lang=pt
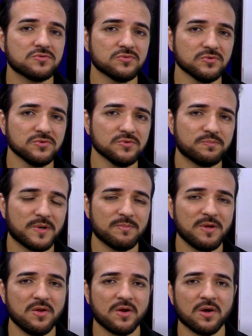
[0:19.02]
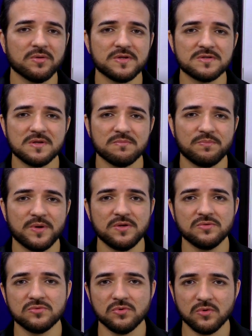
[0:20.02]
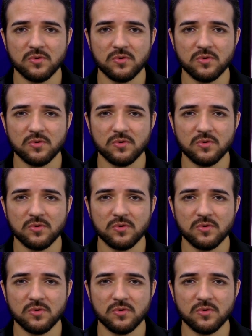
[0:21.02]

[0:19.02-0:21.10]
tudo para melhorar o desempenho do